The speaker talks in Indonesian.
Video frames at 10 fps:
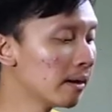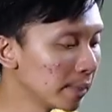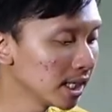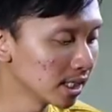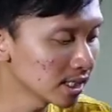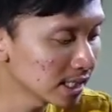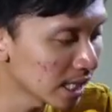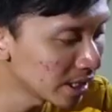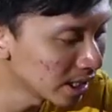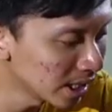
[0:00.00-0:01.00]
Plus
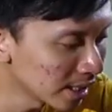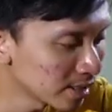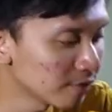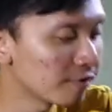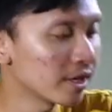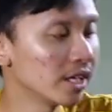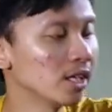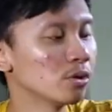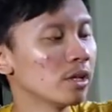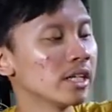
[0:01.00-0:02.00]
tadi yang
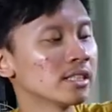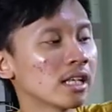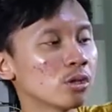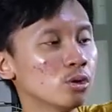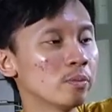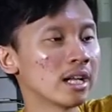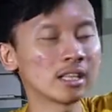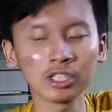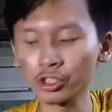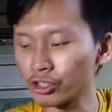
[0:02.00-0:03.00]
free itu ada satu
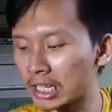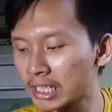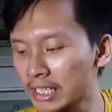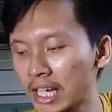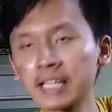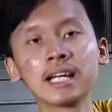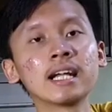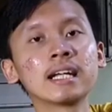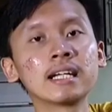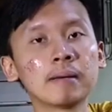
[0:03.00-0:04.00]
berarti totalnya ada
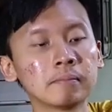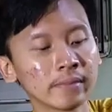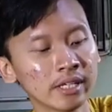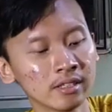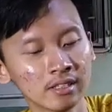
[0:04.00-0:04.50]
6 ya.